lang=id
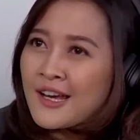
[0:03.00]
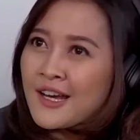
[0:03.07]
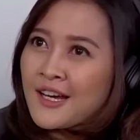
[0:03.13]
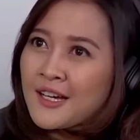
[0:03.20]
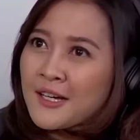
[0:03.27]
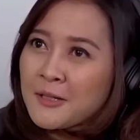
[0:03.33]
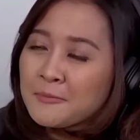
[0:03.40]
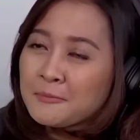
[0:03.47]

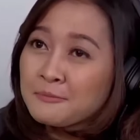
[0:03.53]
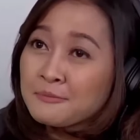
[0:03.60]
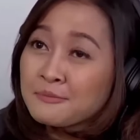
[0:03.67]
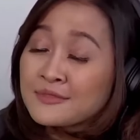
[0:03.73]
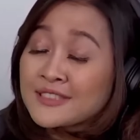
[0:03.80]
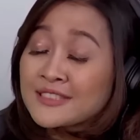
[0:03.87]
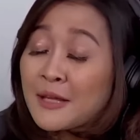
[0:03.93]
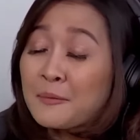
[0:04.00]
Um,
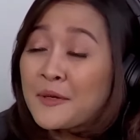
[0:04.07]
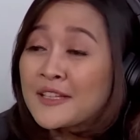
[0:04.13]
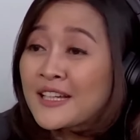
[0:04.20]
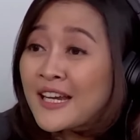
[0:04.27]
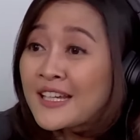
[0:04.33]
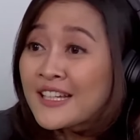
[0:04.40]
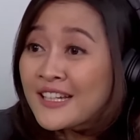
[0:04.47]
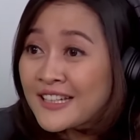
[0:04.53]
tapi yang
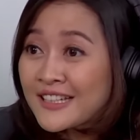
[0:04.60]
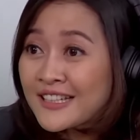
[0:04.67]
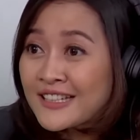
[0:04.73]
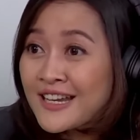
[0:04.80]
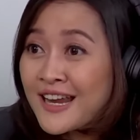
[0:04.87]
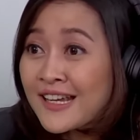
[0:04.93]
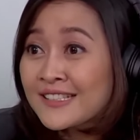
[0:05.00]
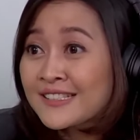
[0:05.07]
terakhir nih
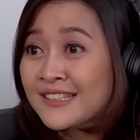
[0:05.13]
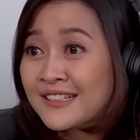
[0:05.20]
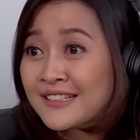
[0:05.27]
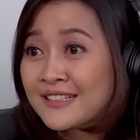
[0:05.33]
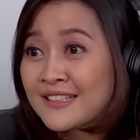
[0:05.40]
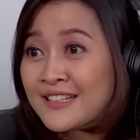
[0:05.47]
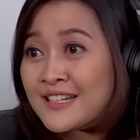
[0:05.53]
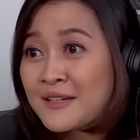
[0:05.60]
di
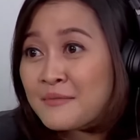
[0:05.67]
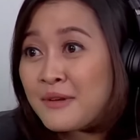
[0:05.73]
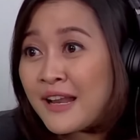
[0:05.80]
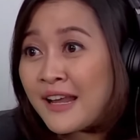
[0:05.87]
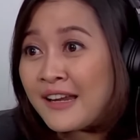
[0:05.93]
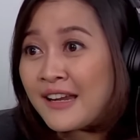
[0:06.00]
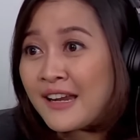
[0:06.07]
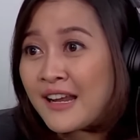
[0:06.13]
Essen di
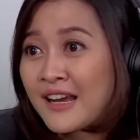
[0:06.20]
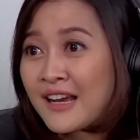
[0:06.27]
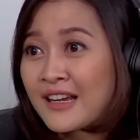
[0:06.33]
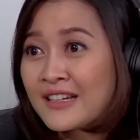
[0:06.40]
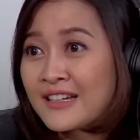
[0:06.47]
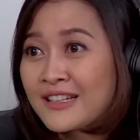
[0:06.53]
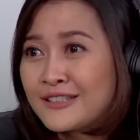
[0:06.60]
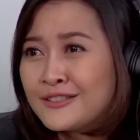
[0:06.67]
Belanda
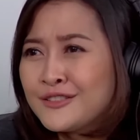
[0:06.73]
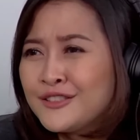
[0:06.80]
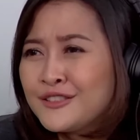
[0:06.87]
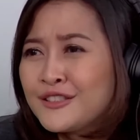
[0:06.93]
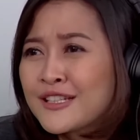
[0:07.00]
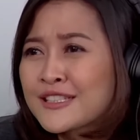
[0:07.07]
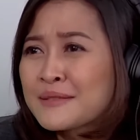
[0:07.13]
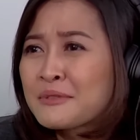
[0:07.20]
itu
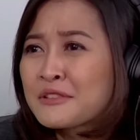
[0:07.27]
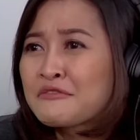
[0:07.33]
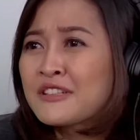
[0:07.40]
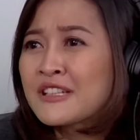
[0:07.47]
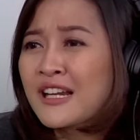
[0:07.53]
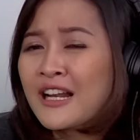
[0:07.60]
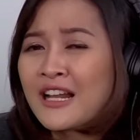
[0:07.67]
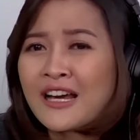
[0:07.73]
juga sempat
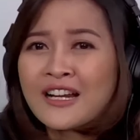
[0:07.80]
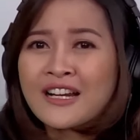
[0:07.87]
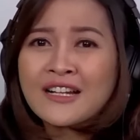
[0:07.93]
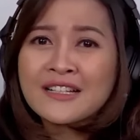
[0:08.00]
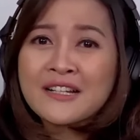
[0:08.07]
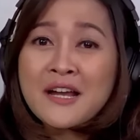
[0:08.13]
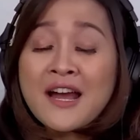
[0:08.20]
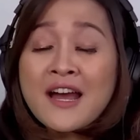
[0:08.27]
viral
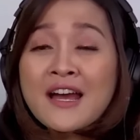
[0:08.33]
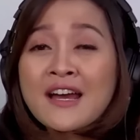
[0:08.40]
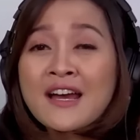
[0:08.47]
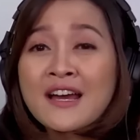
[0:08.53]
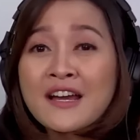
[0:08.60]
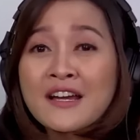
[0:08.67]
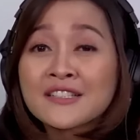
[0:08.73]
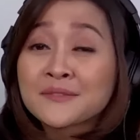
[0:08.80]
karena
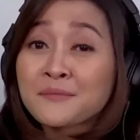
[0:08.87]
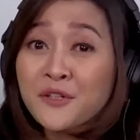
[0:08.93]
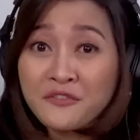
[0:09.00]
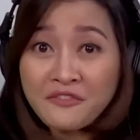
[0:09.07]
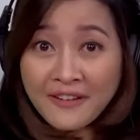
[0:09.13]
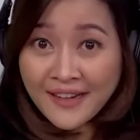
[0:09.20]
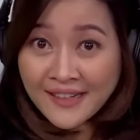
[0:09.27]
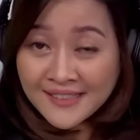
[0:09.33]
Sport
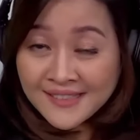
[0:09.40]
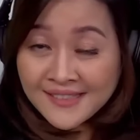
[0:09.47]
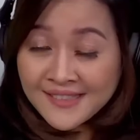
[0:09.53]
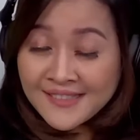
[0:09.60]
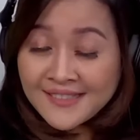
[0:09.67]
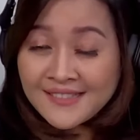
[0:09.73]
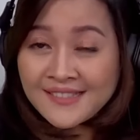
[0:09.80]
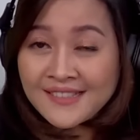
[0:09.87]
Friends
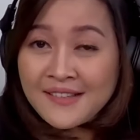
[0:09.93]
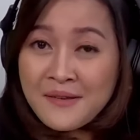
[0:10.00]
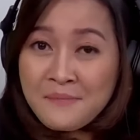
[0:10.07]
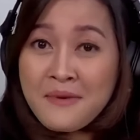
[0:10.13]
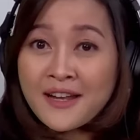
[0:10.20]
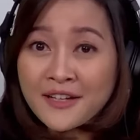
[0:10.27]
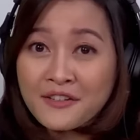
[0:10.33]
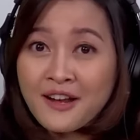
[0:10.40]

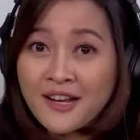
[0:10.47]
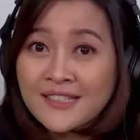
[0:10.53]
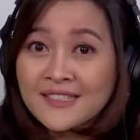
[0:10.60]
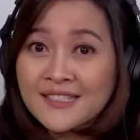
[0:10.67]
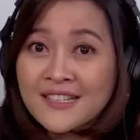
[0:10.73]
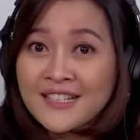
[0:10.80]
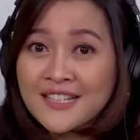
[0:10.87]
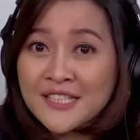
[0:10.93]
Mario
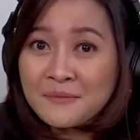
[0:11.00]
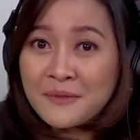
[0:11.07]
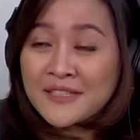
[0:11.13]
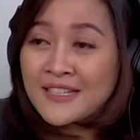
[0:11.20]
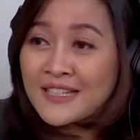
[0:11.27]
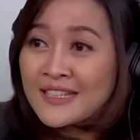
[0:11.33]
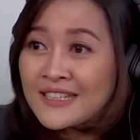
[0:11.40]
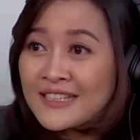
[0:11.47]
Aji ini
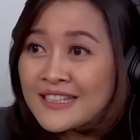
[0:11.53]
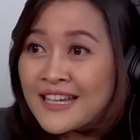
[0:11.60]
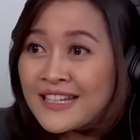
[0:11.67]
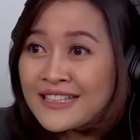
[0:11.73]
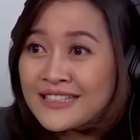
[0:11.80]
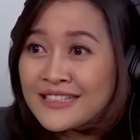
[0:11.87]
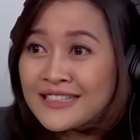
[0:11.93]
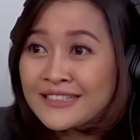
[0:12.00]
specialitynya
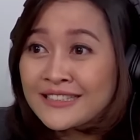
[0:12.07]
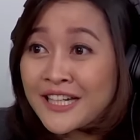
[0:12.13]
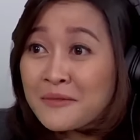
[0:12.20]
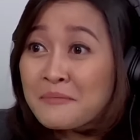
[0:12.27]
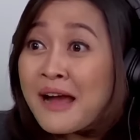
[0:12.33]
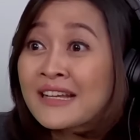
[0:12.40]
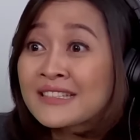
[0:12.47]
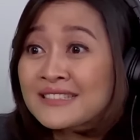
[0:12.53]
di trek
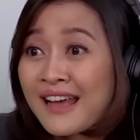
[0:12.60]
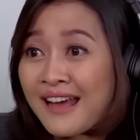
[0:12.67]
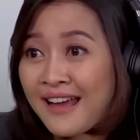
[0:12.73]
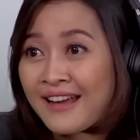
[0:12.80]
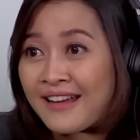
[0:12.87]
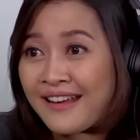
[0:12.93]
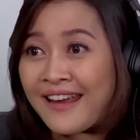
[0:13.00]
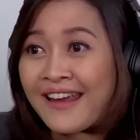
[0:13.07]
basah
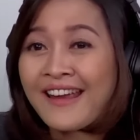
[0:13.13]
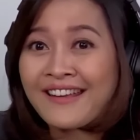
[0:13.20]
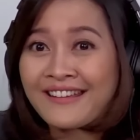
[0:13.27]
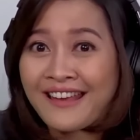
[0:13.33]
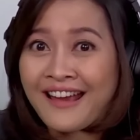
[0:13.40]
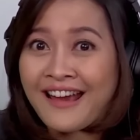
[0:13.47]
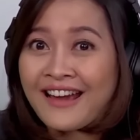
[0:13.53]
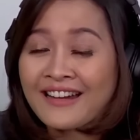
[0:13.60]

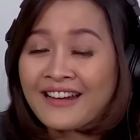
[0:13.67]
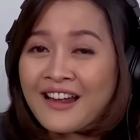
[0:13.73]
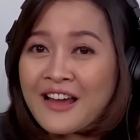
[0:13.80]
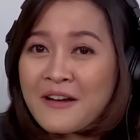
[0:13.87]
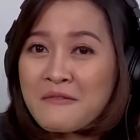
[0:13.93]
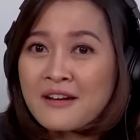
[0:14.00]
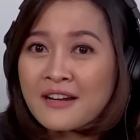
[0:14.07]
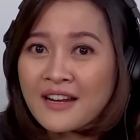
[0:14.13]
kayaknya trek, ya. karena yeah.
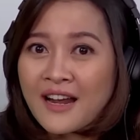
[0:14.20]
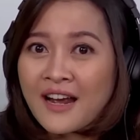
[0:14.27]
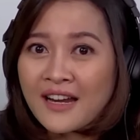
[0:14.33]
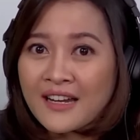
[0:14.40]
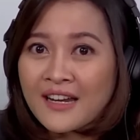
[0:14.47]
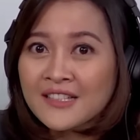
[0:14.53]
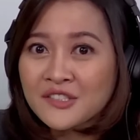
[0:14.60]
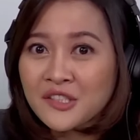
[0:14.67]
kemarin
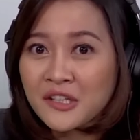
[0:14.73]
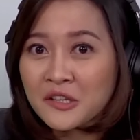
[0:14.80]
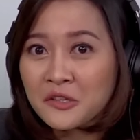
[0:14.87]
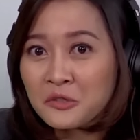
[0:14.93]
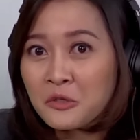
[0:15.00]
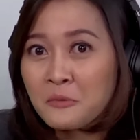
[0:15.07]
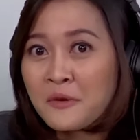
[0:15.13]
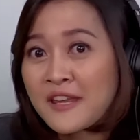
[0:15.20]
ada
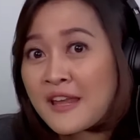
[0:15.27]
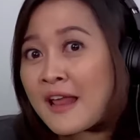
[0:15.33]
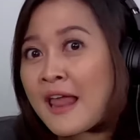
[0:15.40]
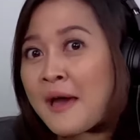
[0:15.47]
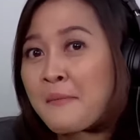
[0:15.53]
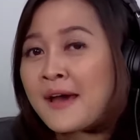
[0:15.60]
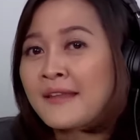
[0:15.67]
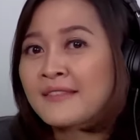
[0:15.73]
satu
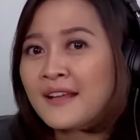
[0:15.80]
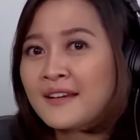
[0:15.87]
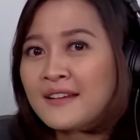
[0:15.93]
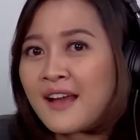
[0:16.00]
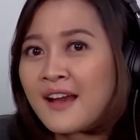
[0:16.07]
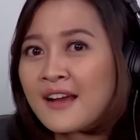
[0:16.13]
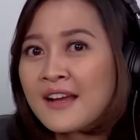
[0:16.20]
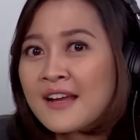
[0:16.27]
penyelamatan
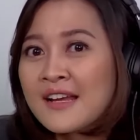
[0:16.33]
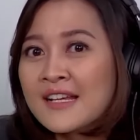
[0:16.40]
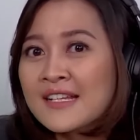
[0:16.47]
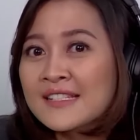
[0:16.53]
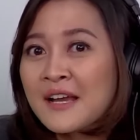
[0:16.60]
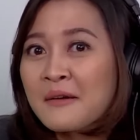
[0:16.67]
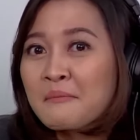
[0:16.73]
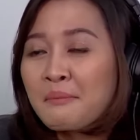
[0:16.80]
yang
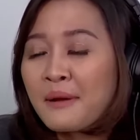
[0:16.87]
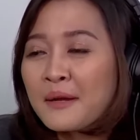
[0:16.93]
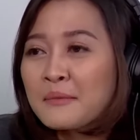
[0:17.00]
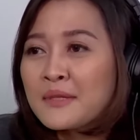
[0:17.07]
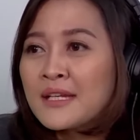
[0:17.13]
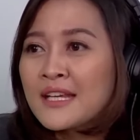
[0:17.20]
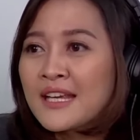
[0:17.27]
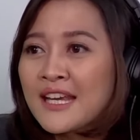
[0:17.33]
sampai
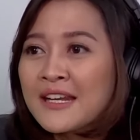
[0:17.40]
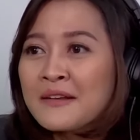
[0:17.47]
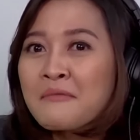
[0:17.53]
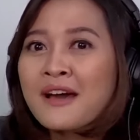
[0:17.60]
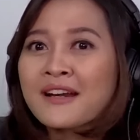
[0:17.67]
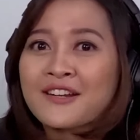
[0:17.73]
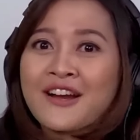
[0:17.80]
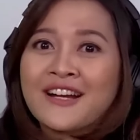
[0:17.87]
bikin
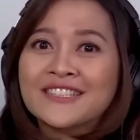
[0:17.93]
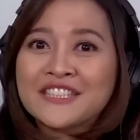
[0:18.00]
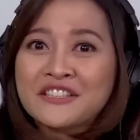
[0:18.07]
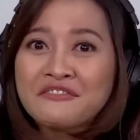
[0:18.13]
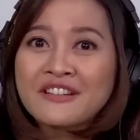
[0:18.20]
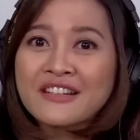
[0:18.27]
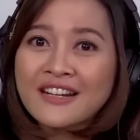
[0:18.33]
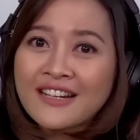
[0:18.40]
Mario Aji
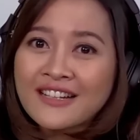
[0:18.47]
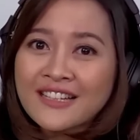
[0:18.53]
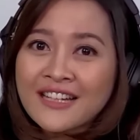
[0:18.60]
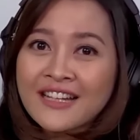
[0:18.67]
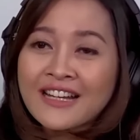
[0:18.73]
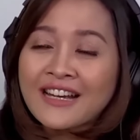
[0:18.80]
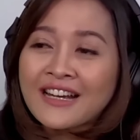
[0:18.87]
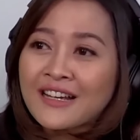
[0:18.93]
viral di
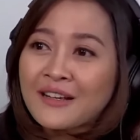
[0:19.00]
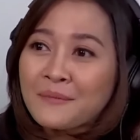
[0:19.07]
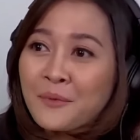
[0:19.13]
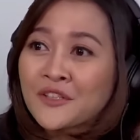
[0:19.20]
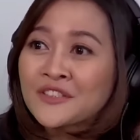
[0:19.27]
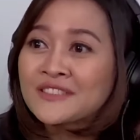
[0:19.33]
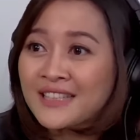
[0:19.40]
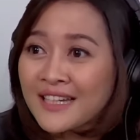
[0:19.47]

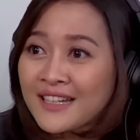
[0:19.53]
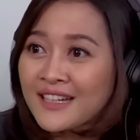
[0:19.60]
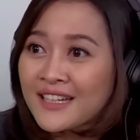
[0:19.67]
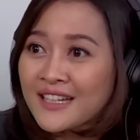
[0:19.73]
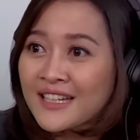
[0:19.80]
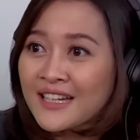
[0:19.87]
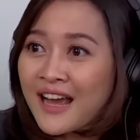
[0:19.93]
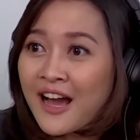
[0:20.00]
posting
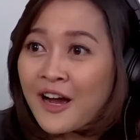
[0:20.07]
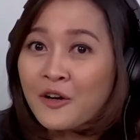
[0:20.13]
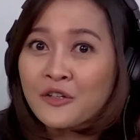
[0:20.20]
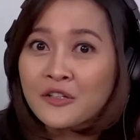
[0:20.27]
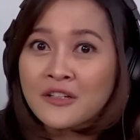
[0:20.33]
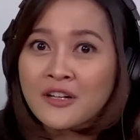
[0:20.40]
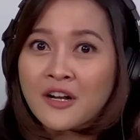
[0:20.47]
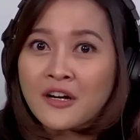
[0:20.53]
di yeah.
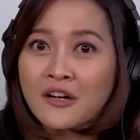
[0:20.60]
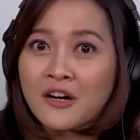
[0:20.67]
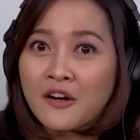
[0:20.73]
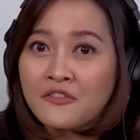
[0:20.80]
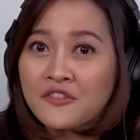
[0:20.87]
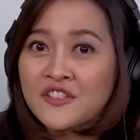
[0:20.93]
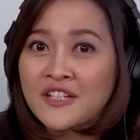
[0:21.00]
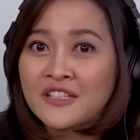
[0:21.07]
akun uh,
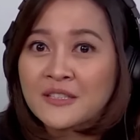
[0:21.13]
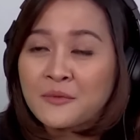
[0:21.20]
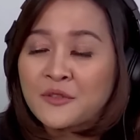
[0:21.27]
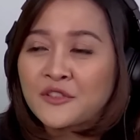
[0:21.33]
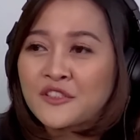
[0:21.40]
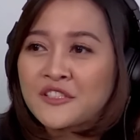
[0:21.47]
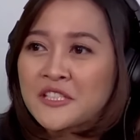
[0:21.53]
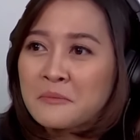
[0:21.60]
officialnya
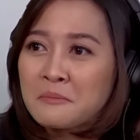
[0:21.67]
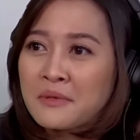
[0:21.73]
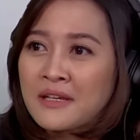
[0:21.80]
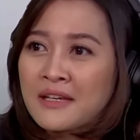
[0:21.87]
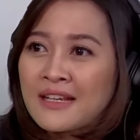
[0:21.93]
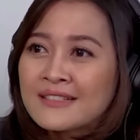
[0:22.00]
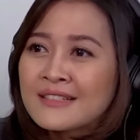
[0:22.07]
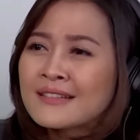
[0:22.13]

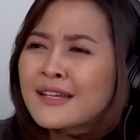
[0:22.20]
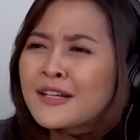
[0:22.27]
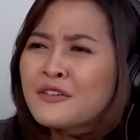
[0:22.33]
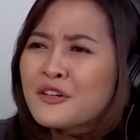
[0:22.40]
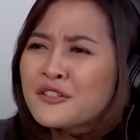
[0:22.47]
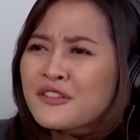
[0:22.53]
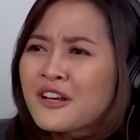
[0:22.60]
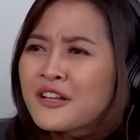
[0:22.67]
MotoGP. Ceritain
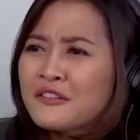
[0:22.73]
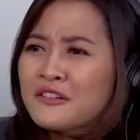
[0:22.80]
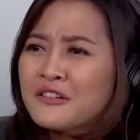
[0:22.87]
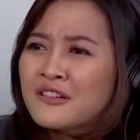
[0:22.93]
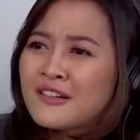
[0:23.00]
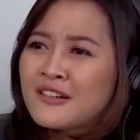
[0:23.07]
dong soal itu.